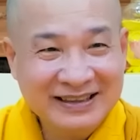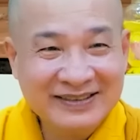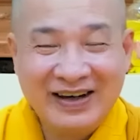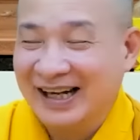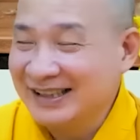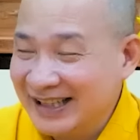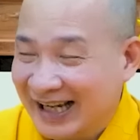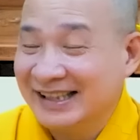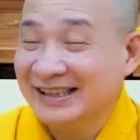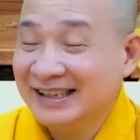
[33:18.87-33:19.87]
Bởi
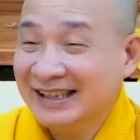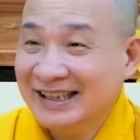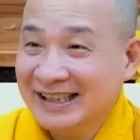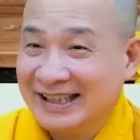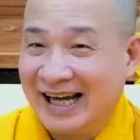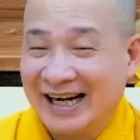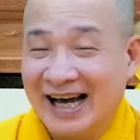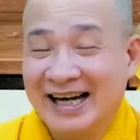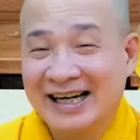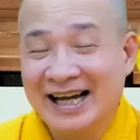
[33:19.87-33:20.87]
vậy cho
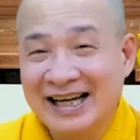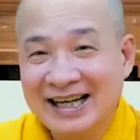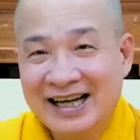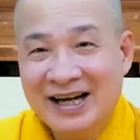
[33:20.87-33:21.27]
nên á,